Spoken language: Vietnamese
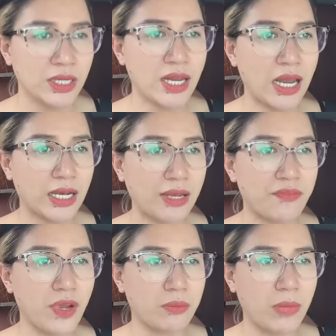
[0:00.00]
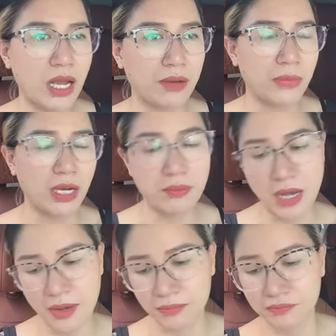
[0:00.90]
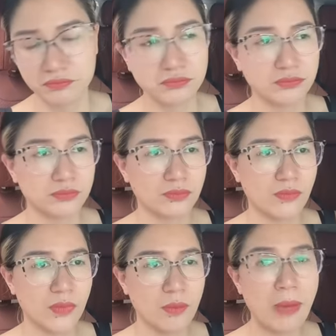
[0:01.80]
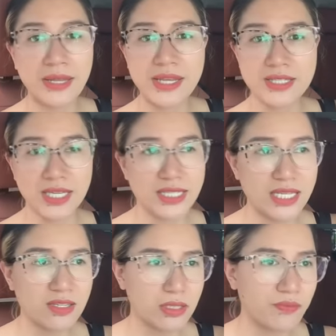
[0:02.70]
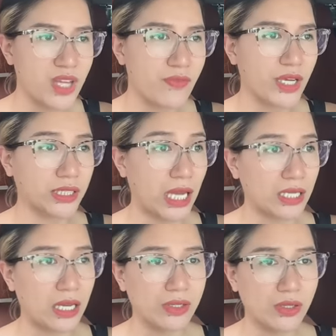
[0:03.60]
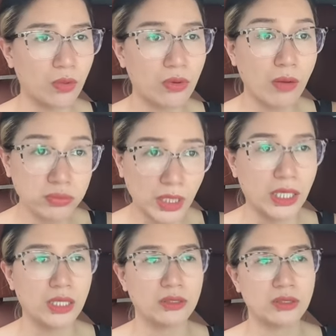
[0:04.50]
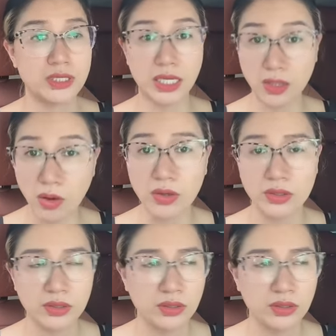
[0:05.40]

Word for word: Nên là cái việc mà mà mà mà để xảy ra sự chậm trễ với khách hàng là điều không thể tránh khỏi.